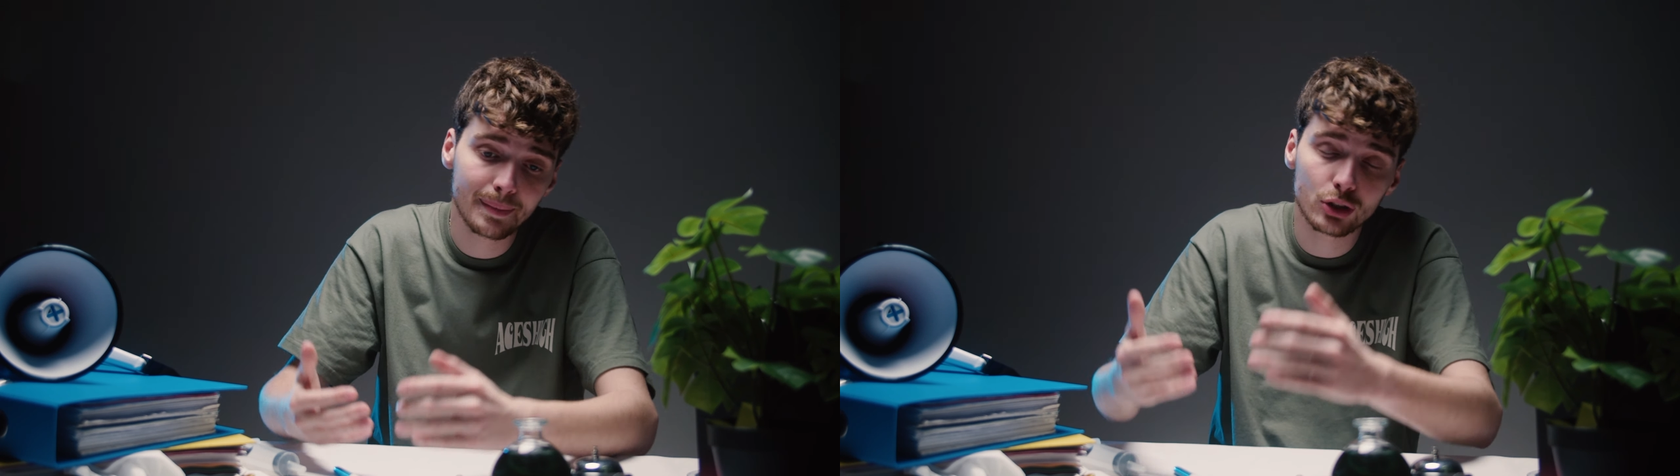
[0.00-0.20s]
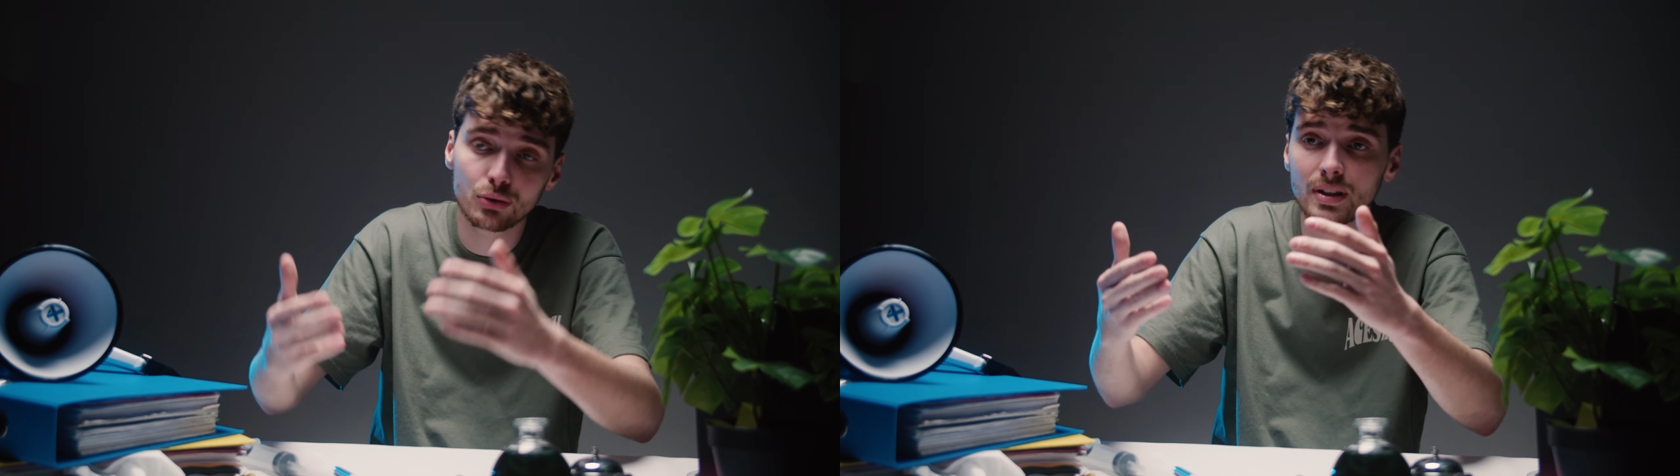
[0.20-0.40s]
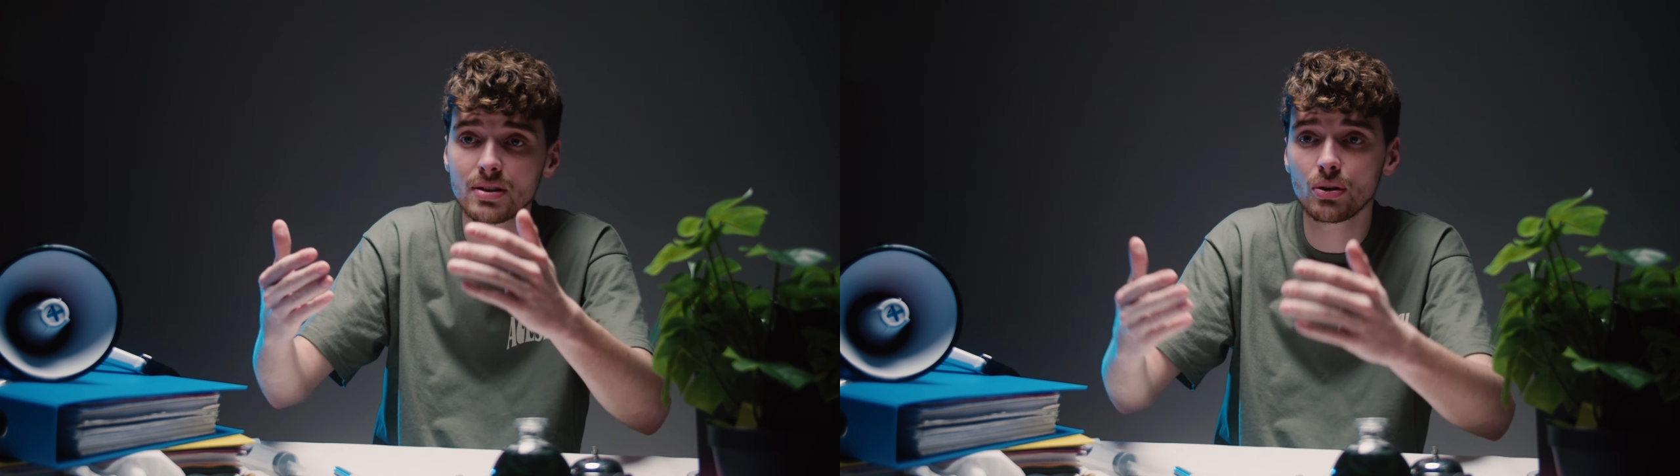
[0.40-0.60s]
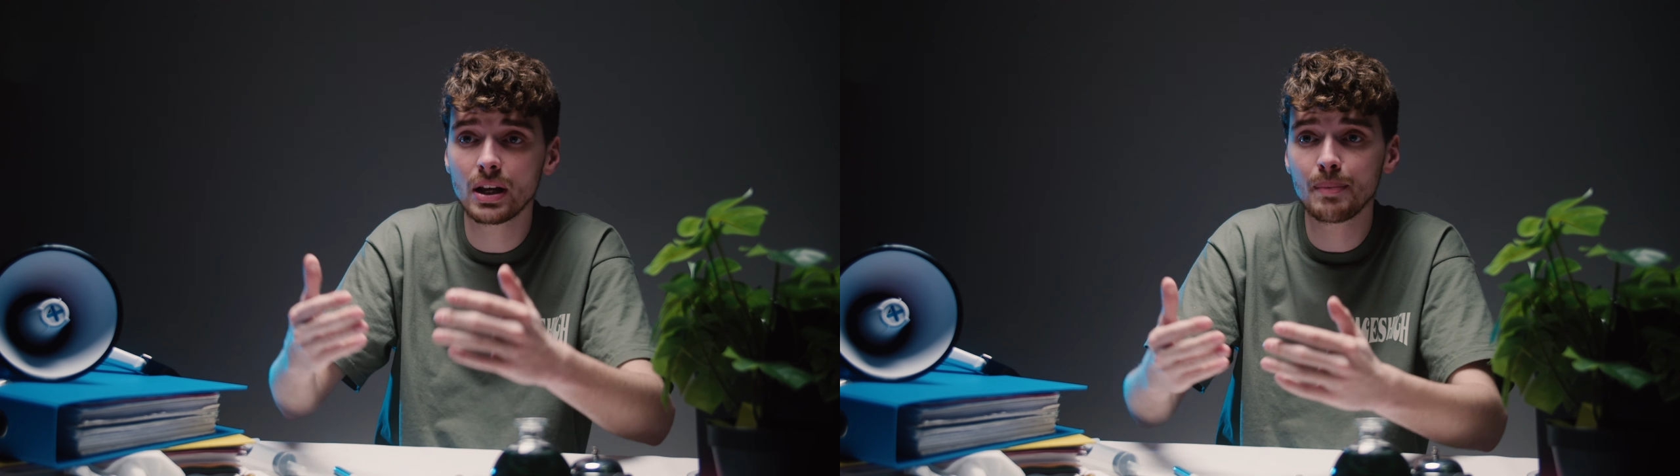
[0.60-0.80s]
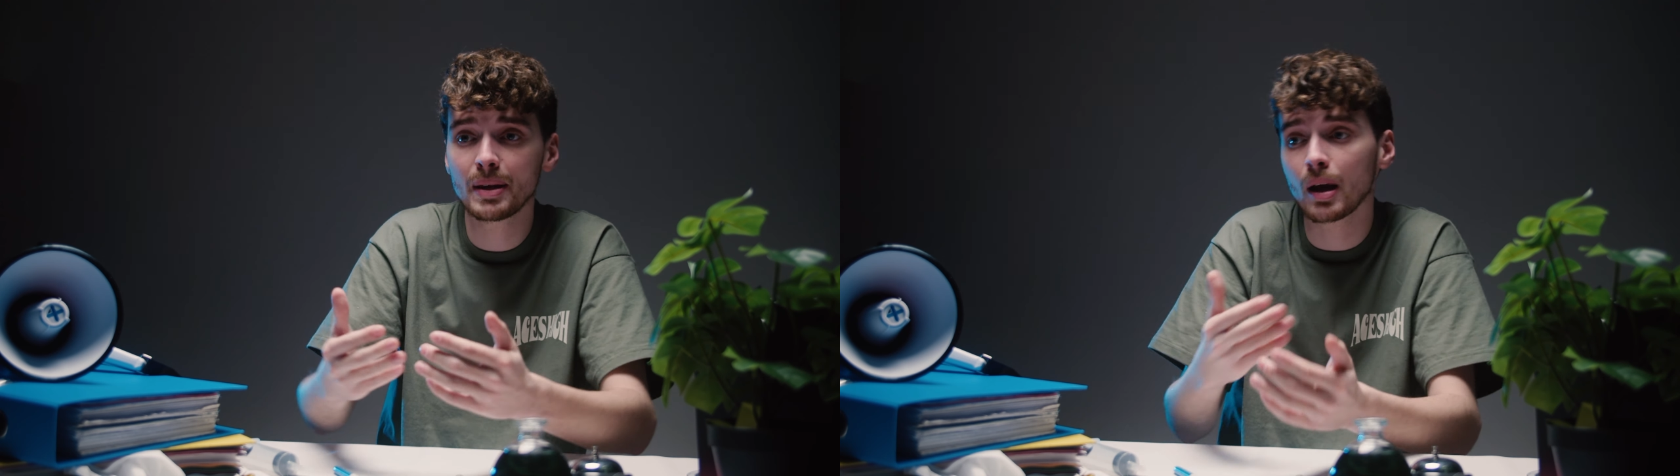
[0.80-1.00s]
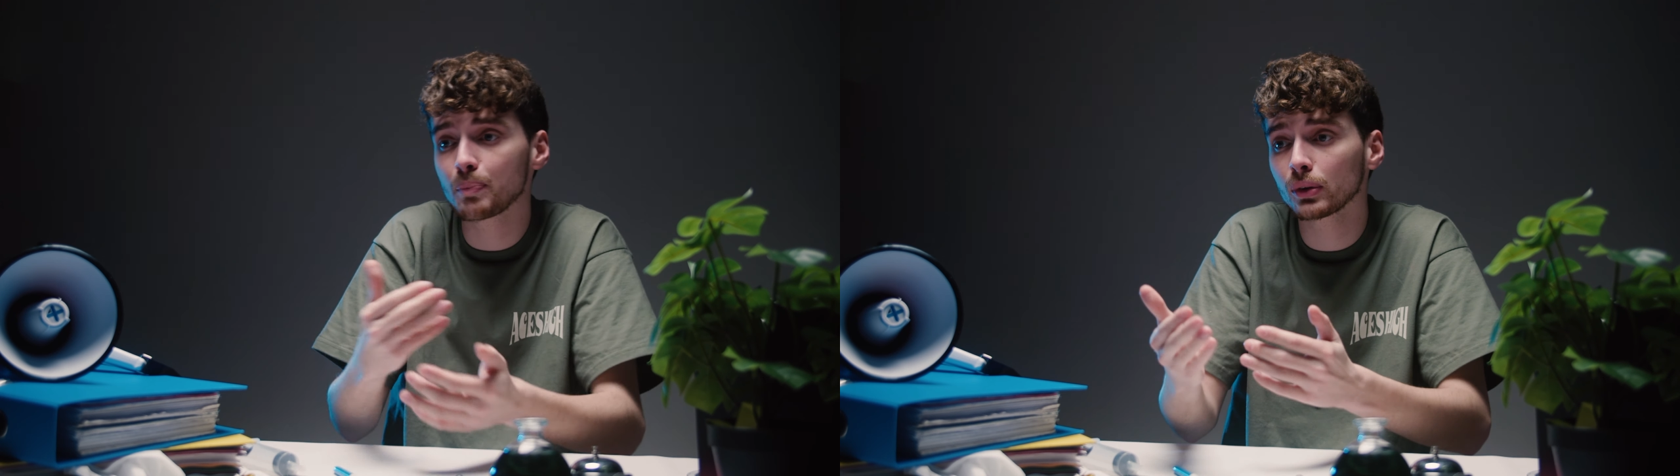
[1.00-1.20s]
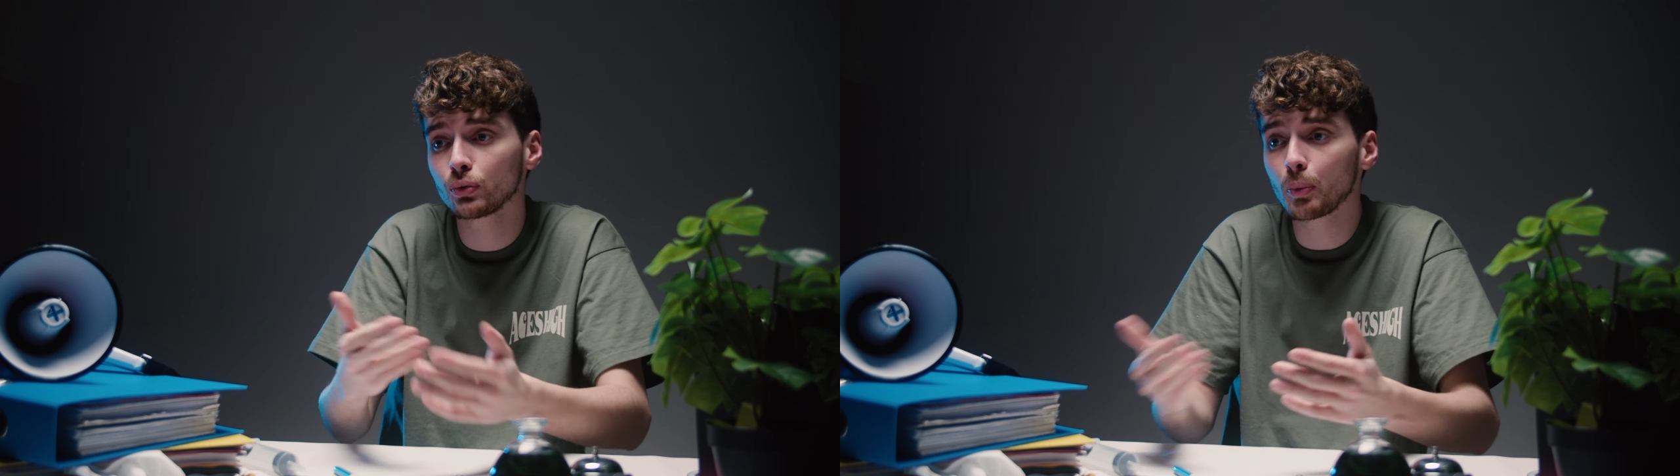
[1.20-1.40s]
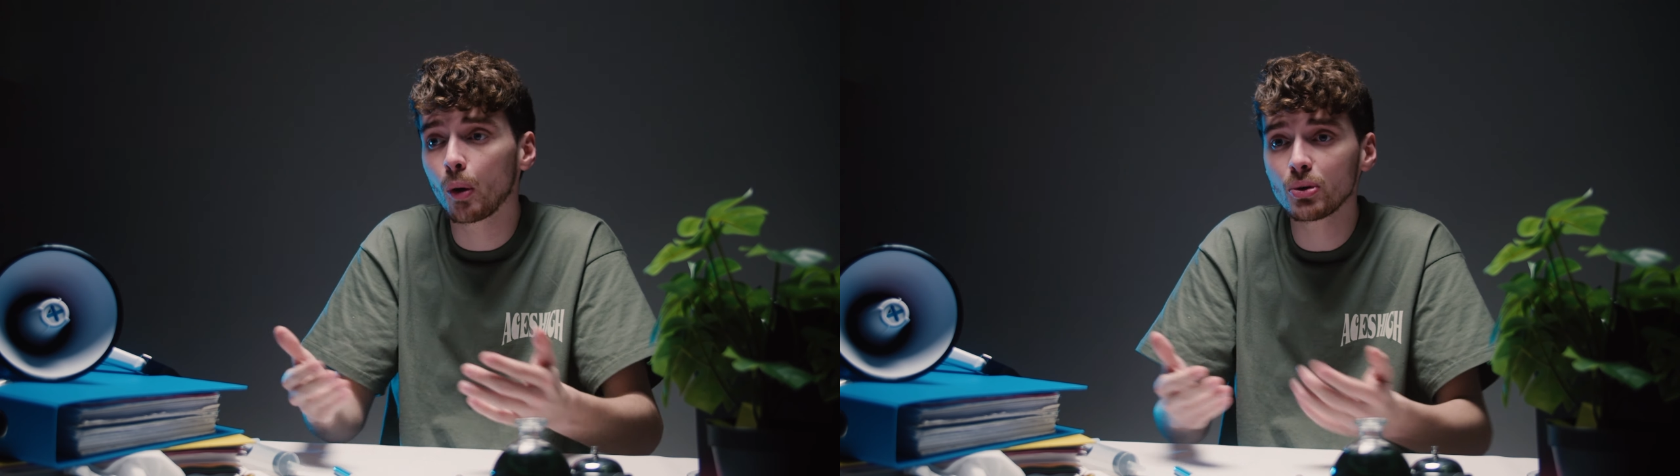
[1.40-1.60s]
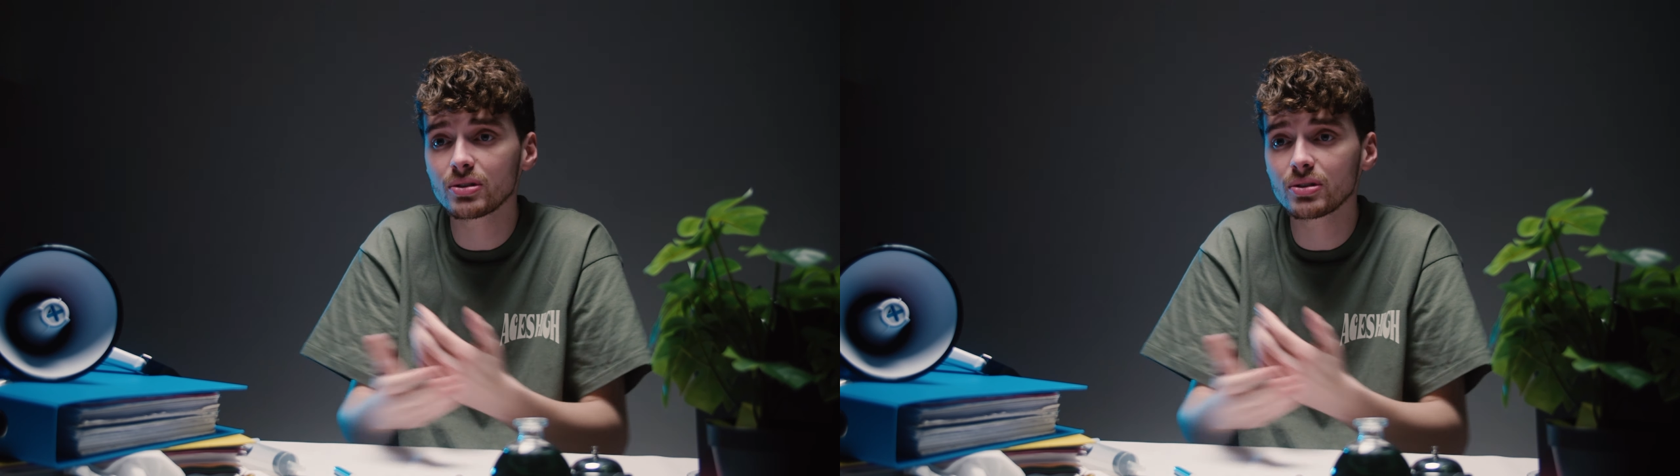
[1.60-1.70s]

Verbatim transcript: mais je suis désolé, mais d'un point de vue promo,